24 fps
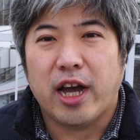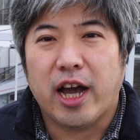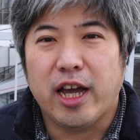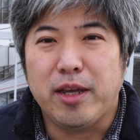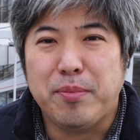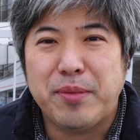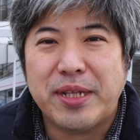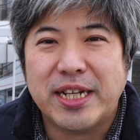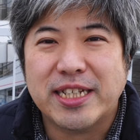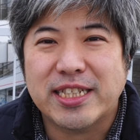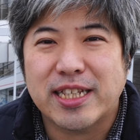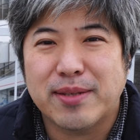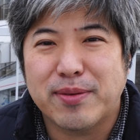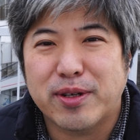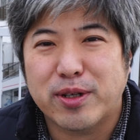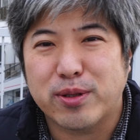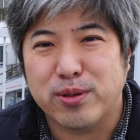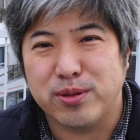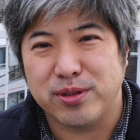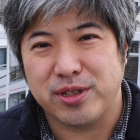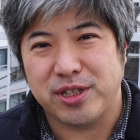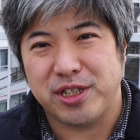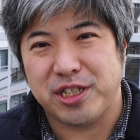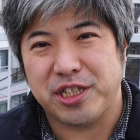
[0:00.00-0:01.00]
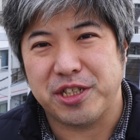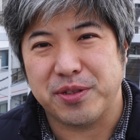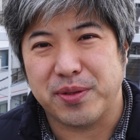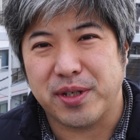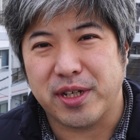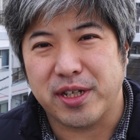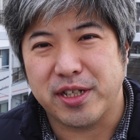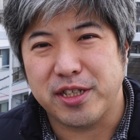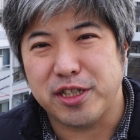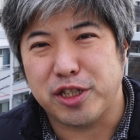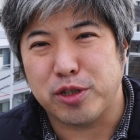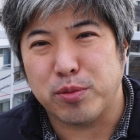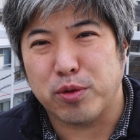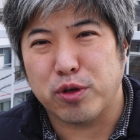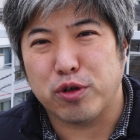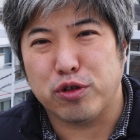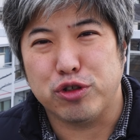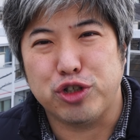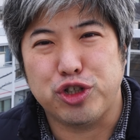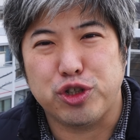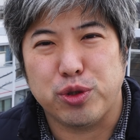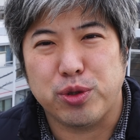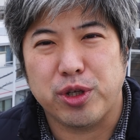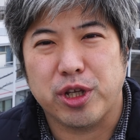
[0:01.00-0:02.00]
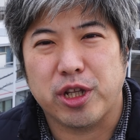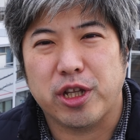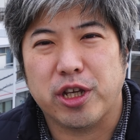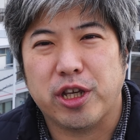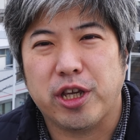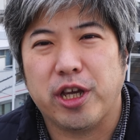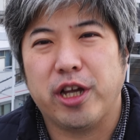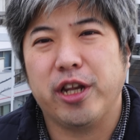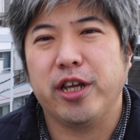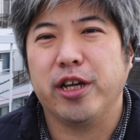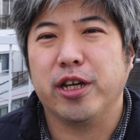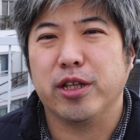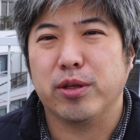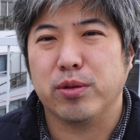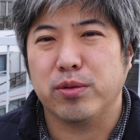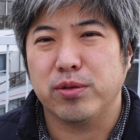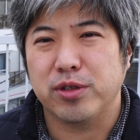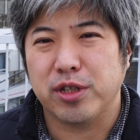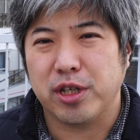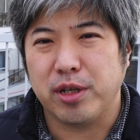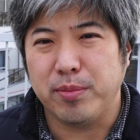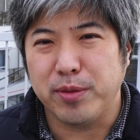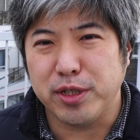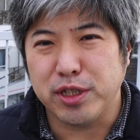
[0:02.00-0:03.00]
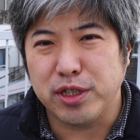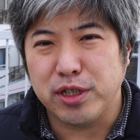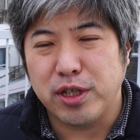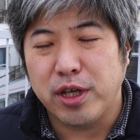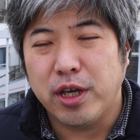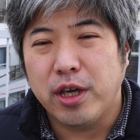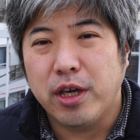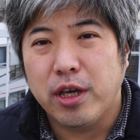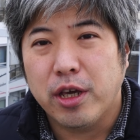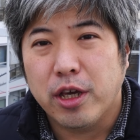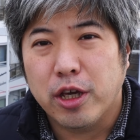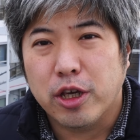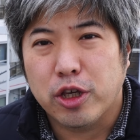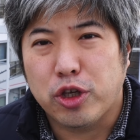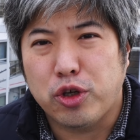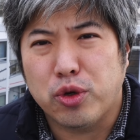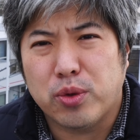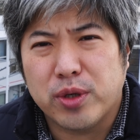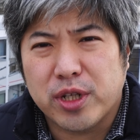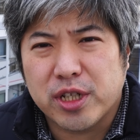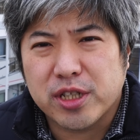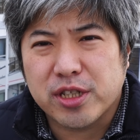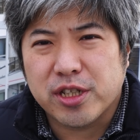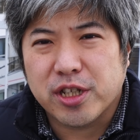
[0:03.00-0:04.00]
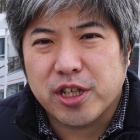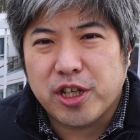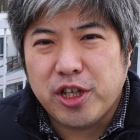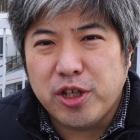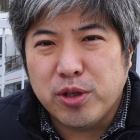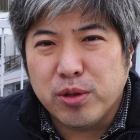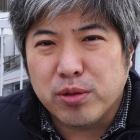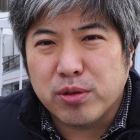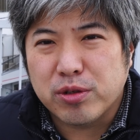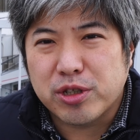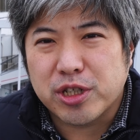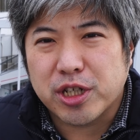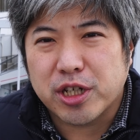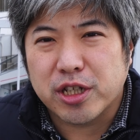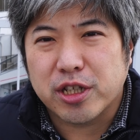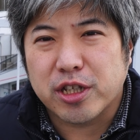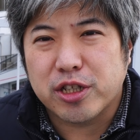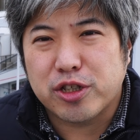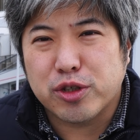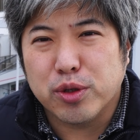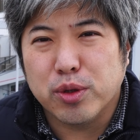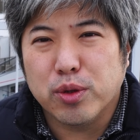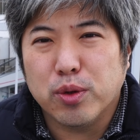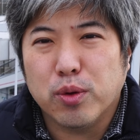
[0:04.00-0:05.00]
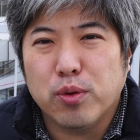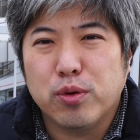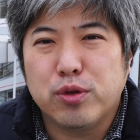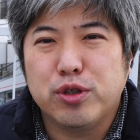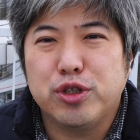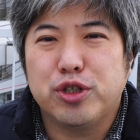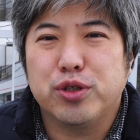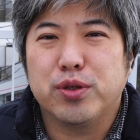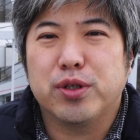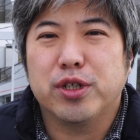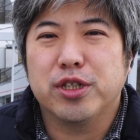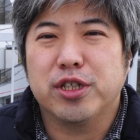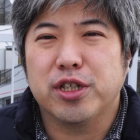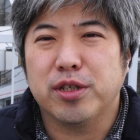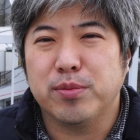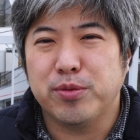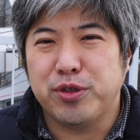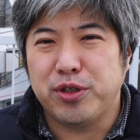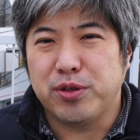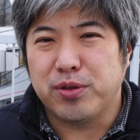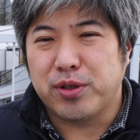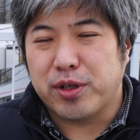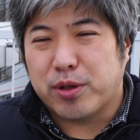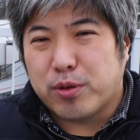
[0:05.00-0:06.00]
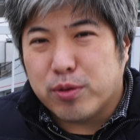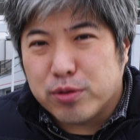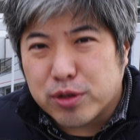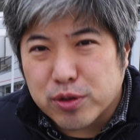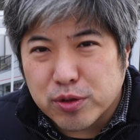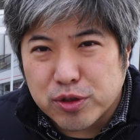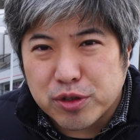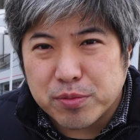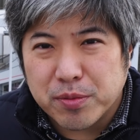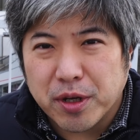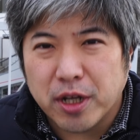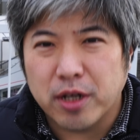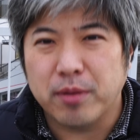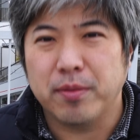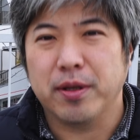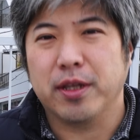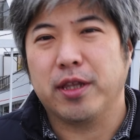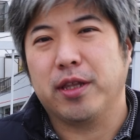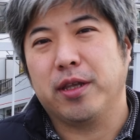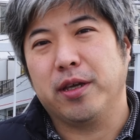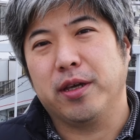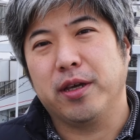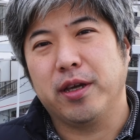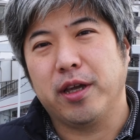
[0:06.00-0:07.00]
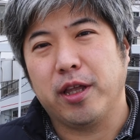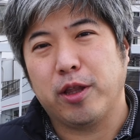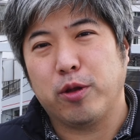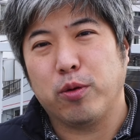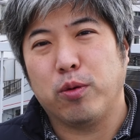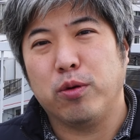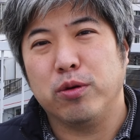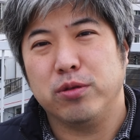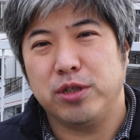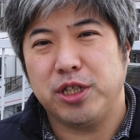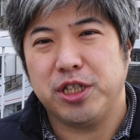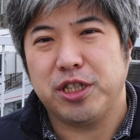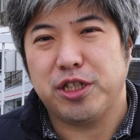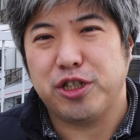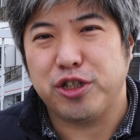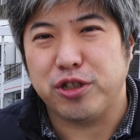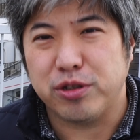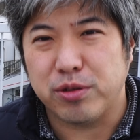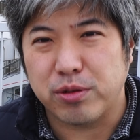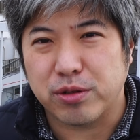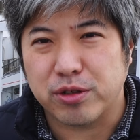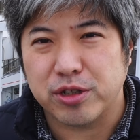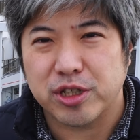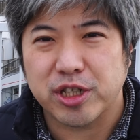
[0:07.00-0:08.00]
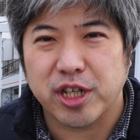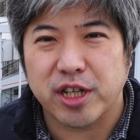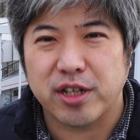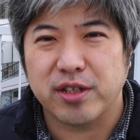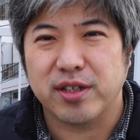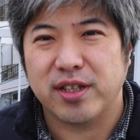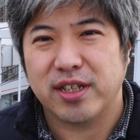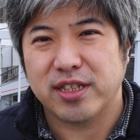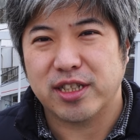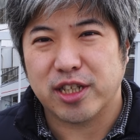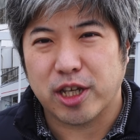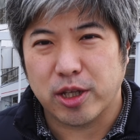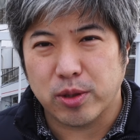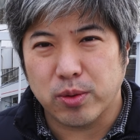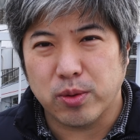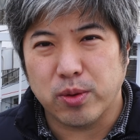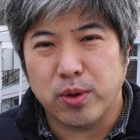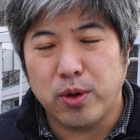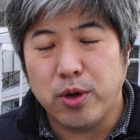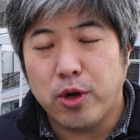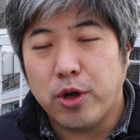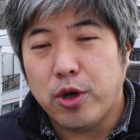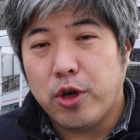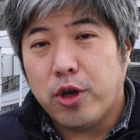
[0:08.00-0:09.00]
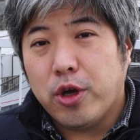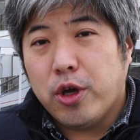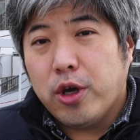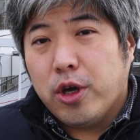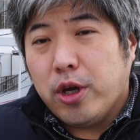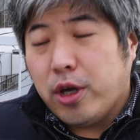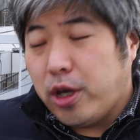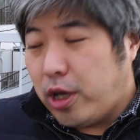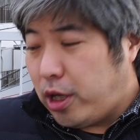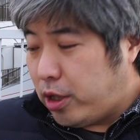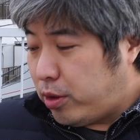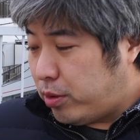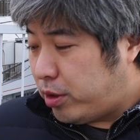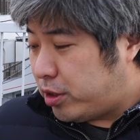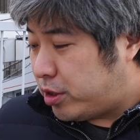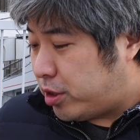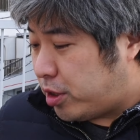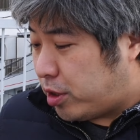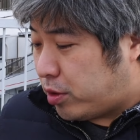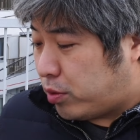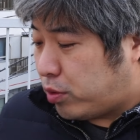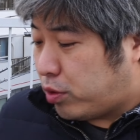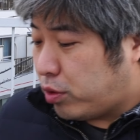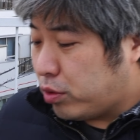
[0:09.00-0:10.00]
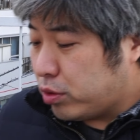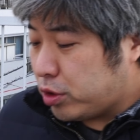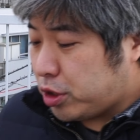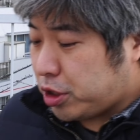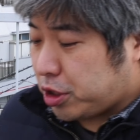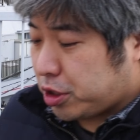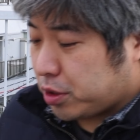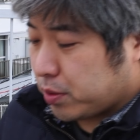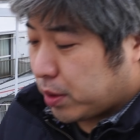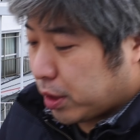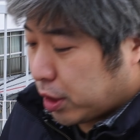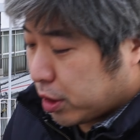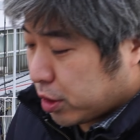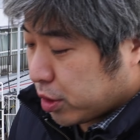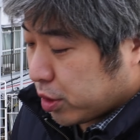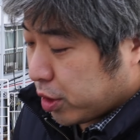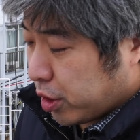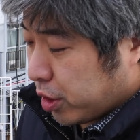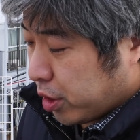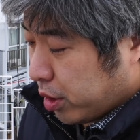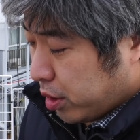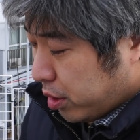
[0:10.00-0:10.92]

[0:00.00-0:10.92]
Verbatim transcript: はい皆様こんにちはいつもご視聴いただきありがとうございます今日はですね昨日と違ってちょっと屋上が寒いのでこう少し丸まって、えっと本日収録してるんですけどえっ、とですね本日はですね